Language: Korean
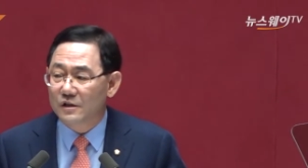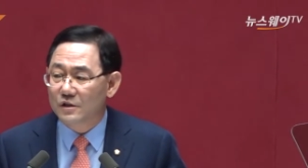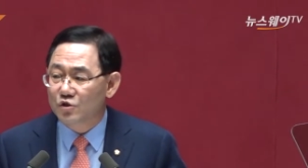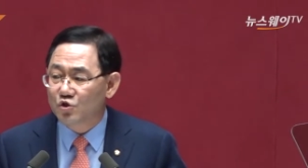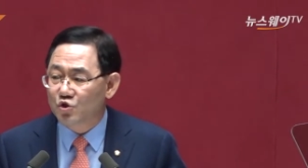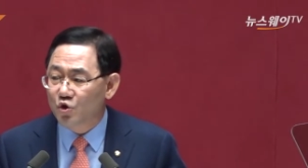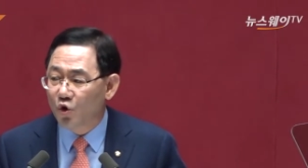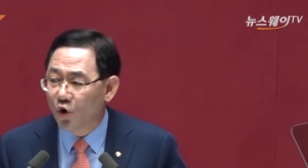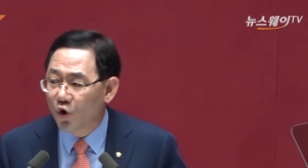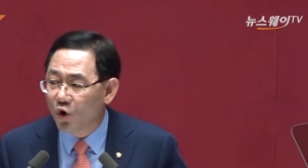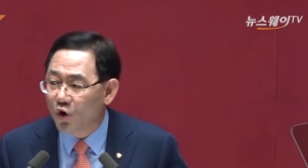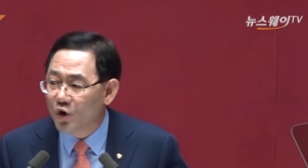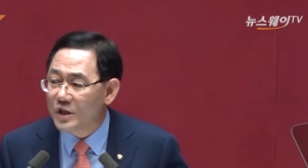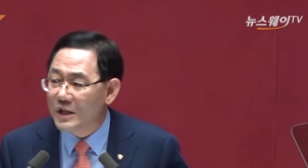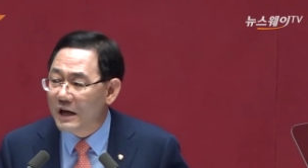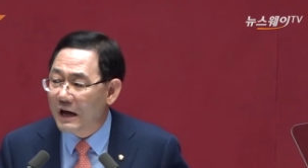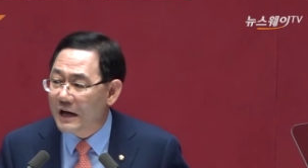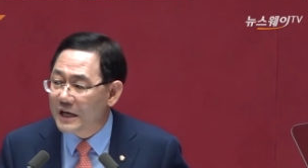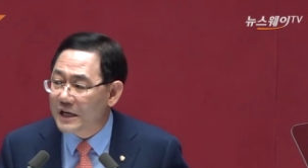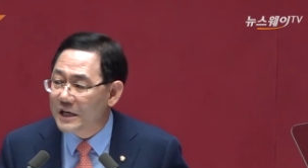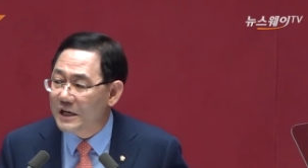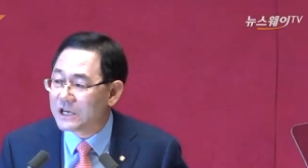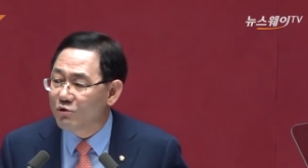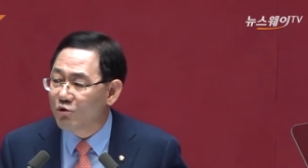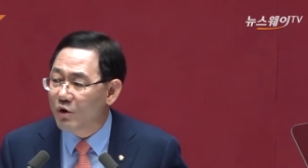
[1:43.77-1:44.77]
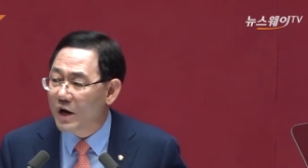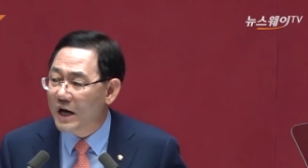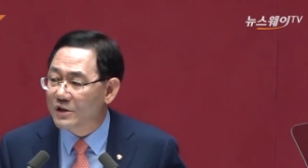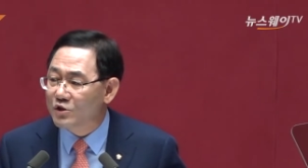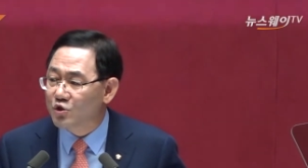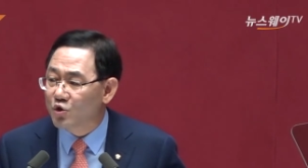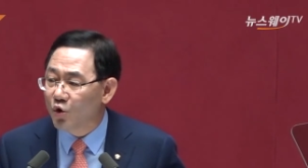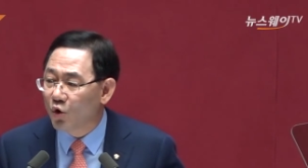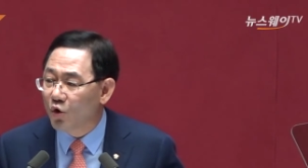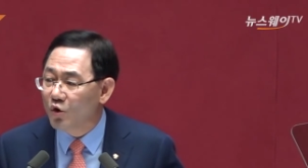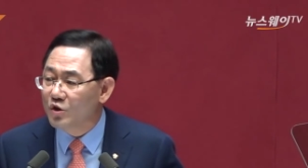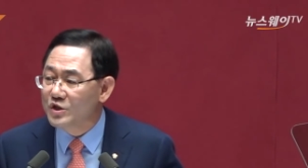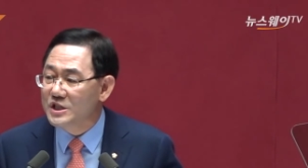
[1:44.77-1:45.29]
좋은 환경과
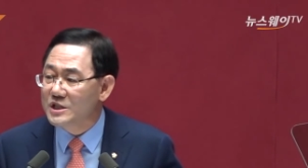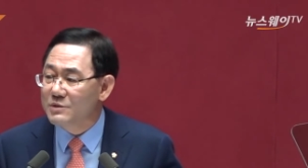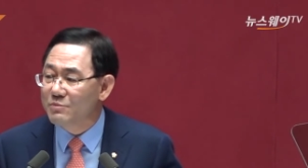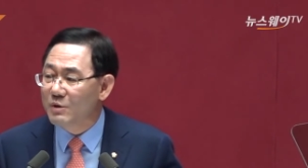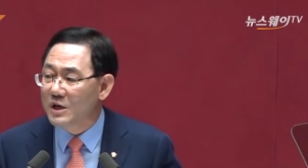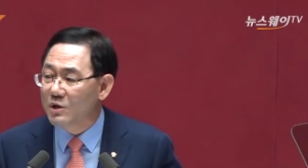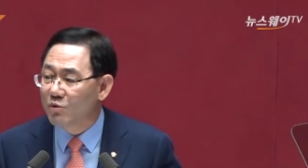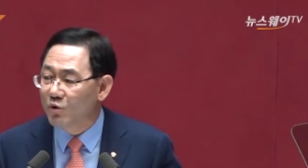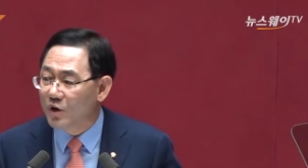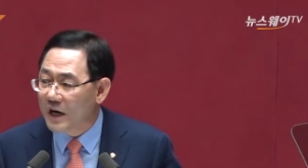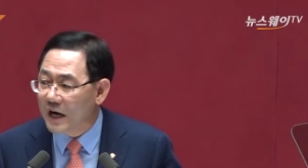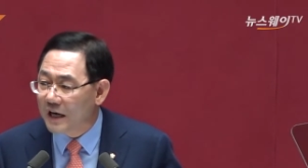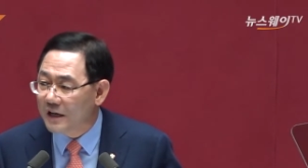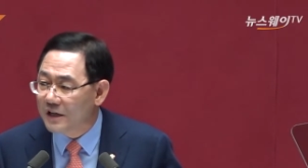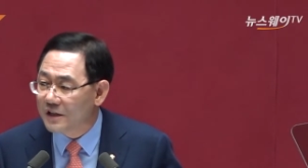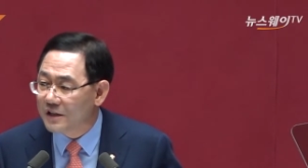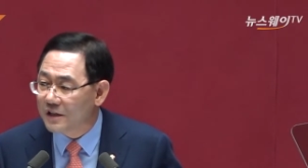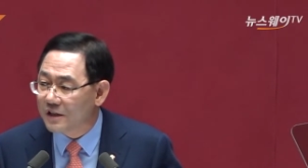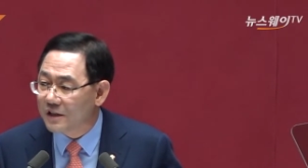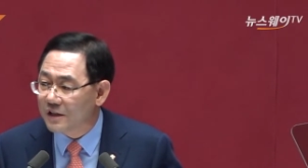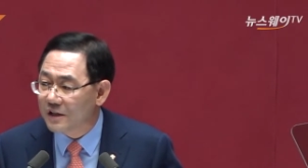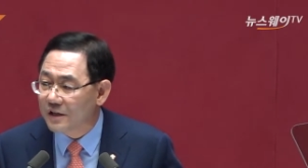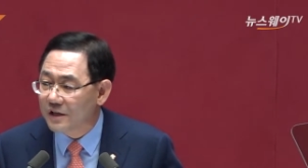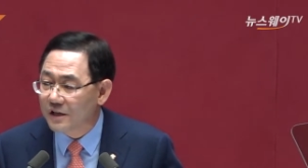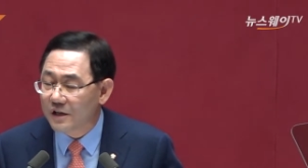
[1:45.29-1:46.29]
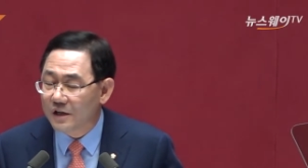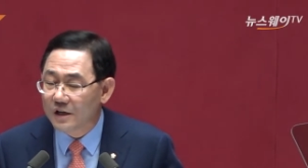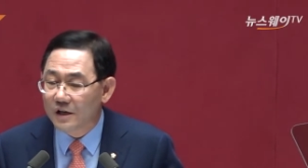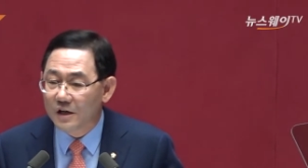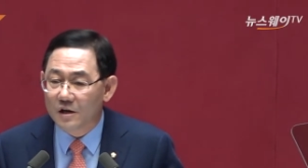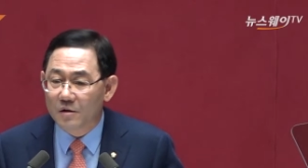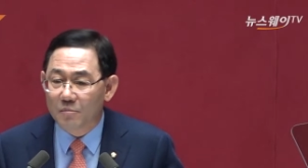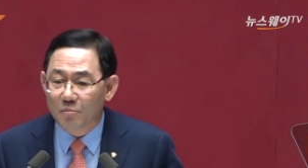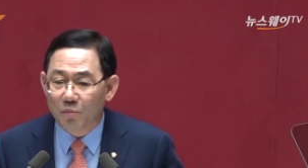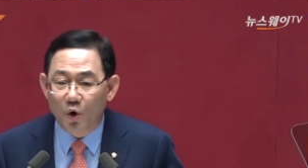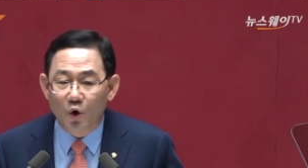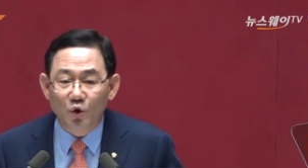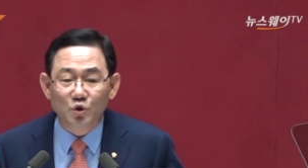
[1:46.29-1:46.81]
좋은 집을 원하는
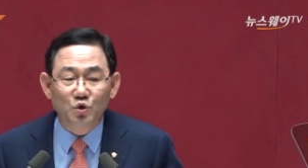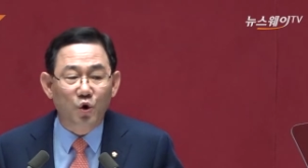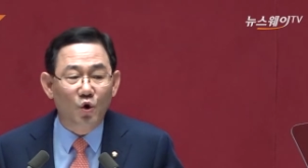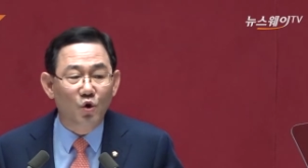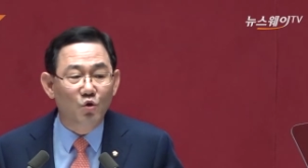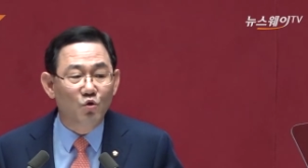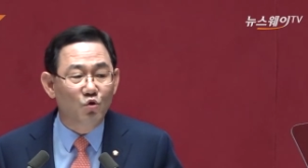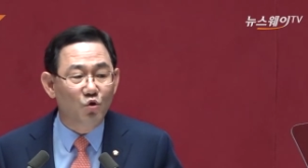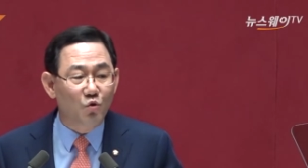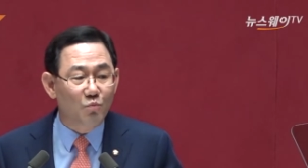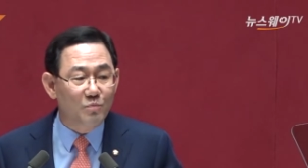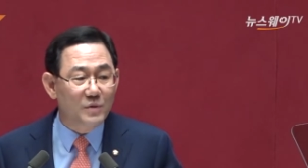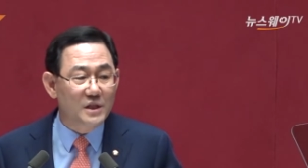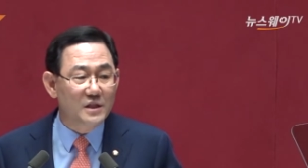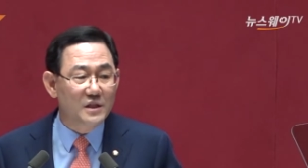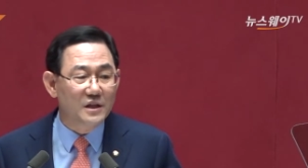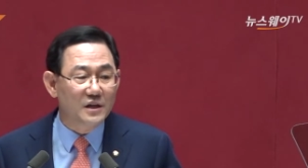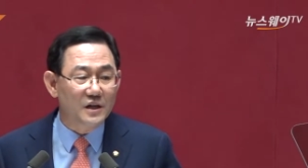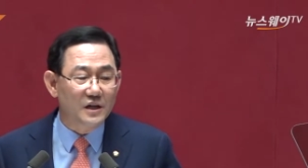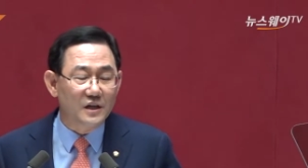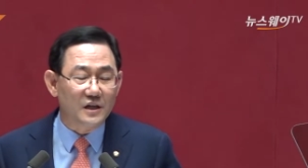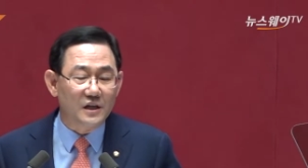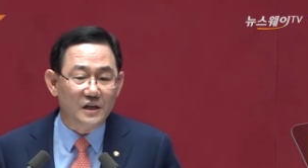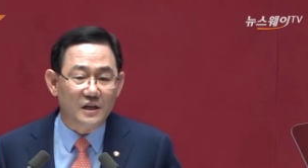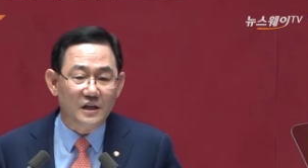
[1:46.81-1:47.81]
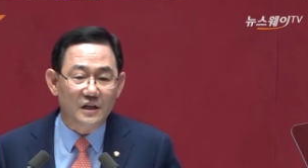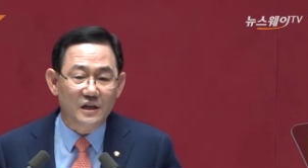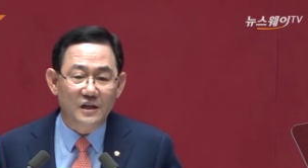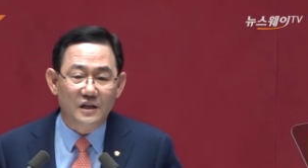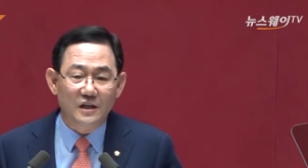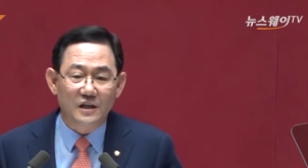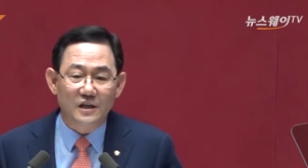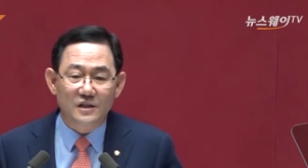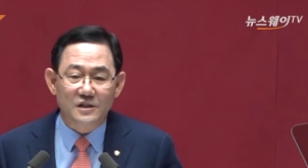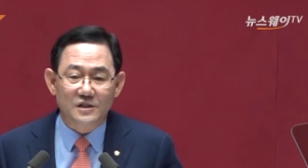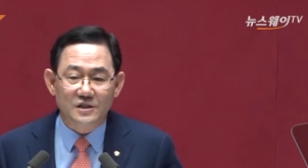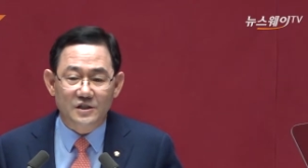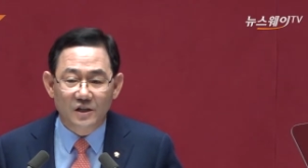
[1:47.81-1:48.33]
보통 국민들의
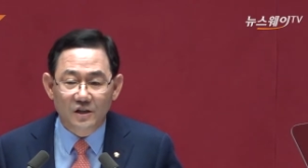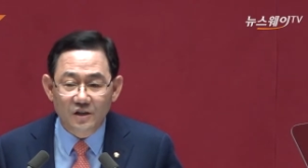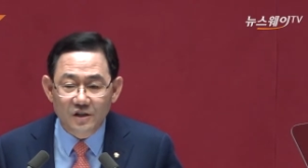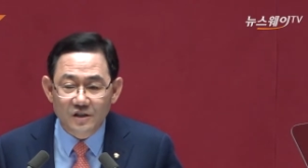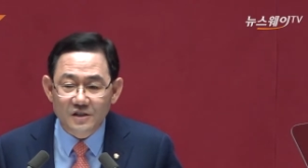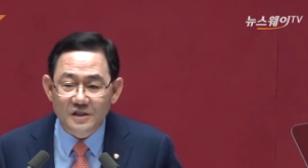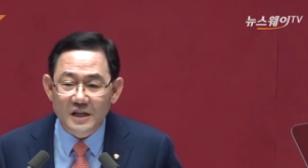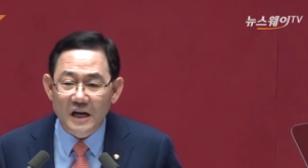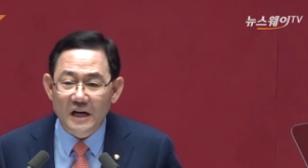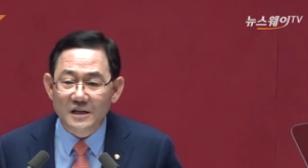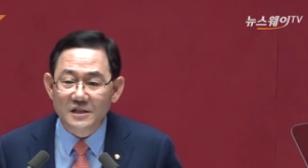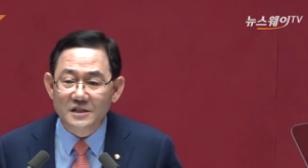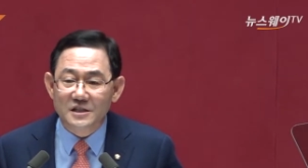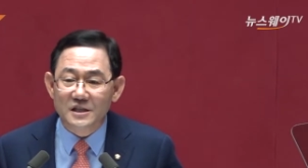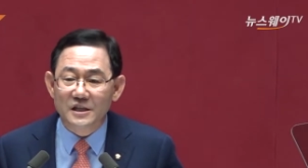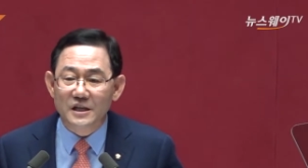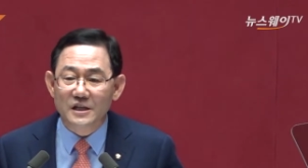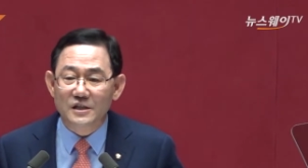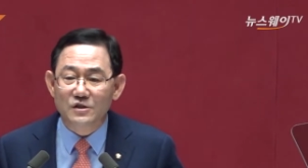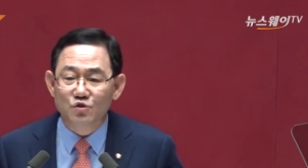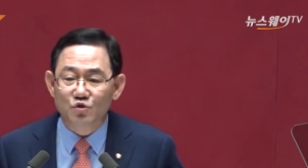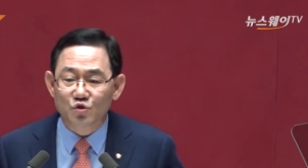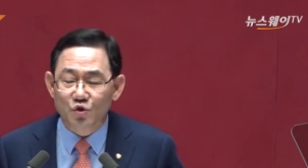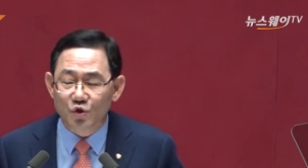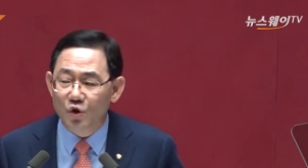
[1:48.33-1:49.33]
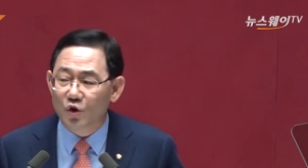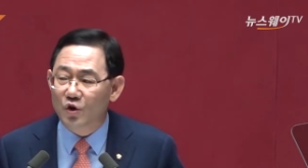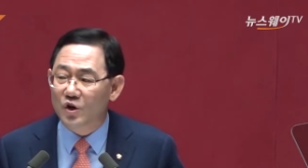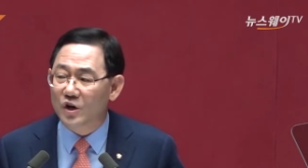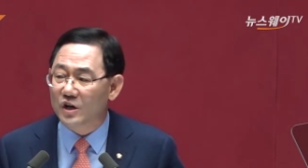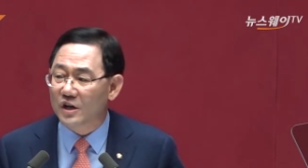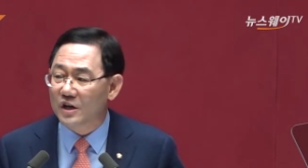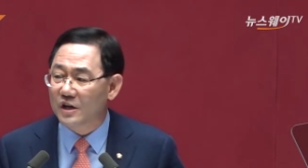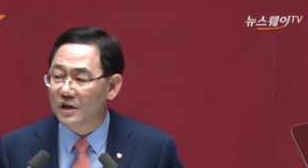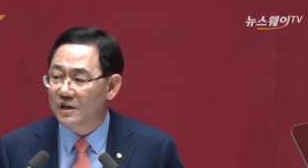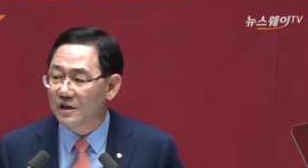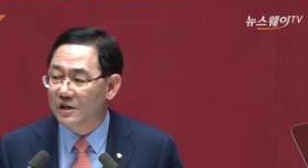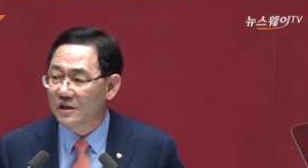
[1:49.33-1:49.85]
정상적인
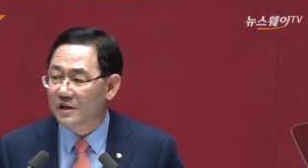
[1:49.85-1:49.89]
수요를